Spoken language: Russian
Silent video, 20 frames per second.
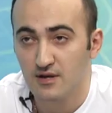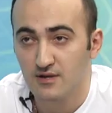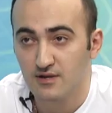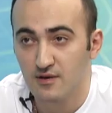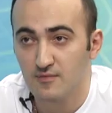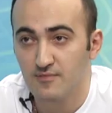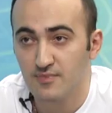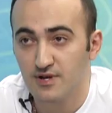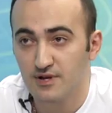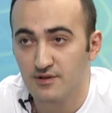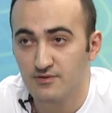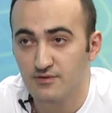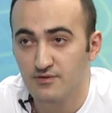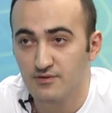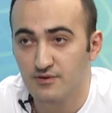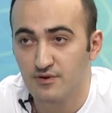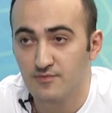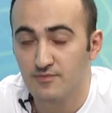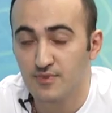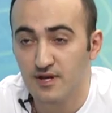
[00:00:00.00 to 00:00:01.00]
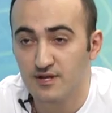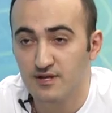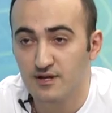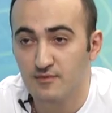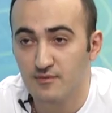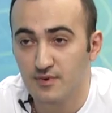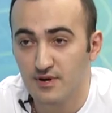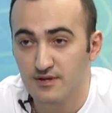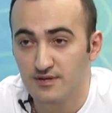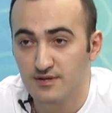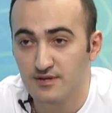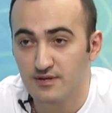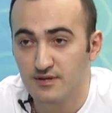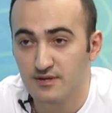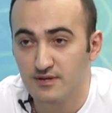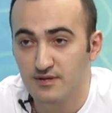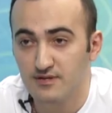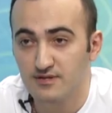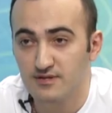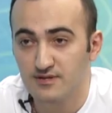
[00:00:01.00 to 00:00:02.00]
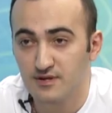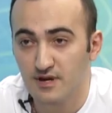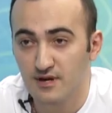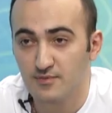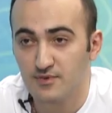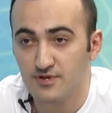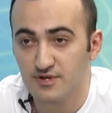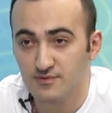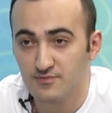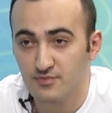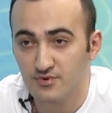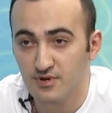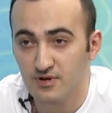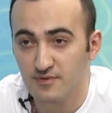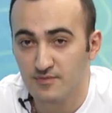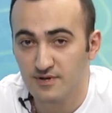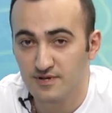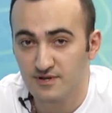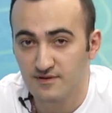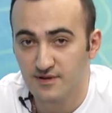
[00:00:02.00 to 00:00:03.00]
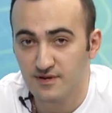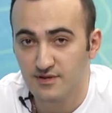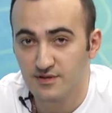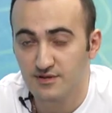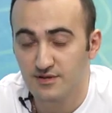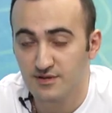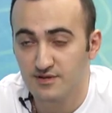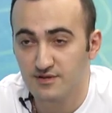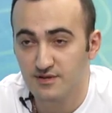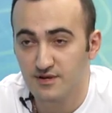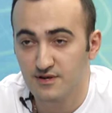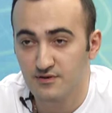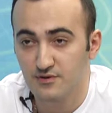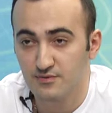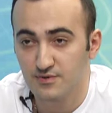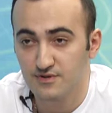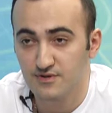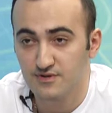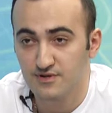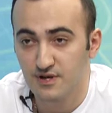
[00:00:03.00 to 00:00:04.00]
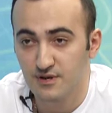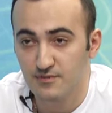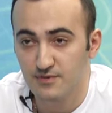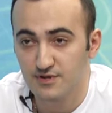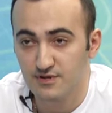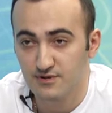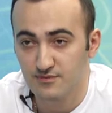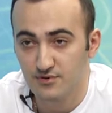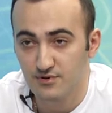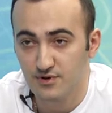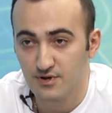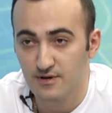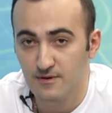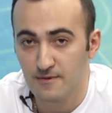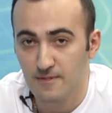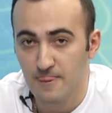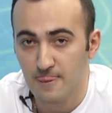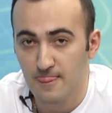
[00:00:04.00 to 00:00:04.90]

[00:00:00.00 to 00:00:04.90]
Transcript: К нам приедут пять команд из Санкт-Петербурга, представляющих Национальное общество Санкт-Петербурга